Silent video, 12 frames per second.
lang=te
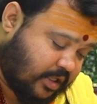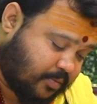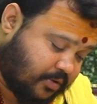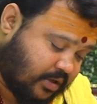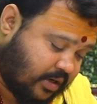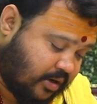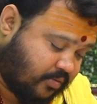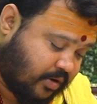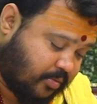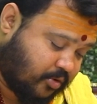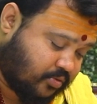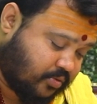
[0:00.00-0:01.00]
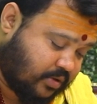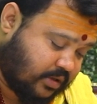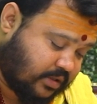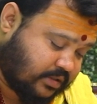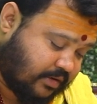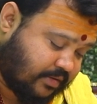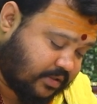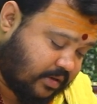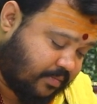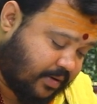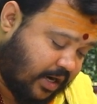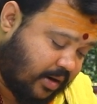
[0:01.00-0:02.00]
అద్భుతంగా ఉండబోతుంది
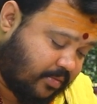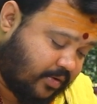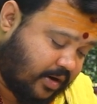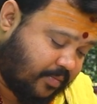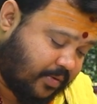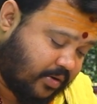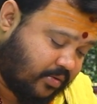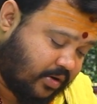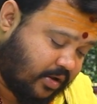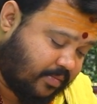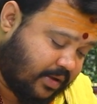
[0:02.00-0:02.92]
సంవత్సరం ప్రారంభమైనప్పటి నుండి